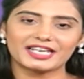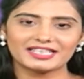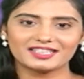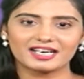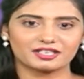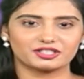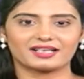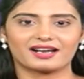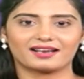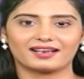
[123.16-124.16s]
இணைந்து
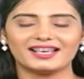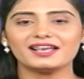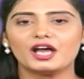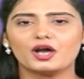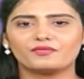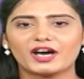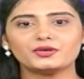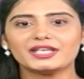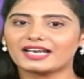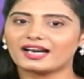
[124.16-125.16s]
நடிச்சிருக்காங்க
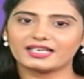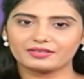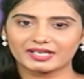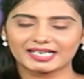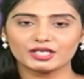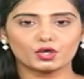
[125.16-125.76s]
வருணிகா இவங்க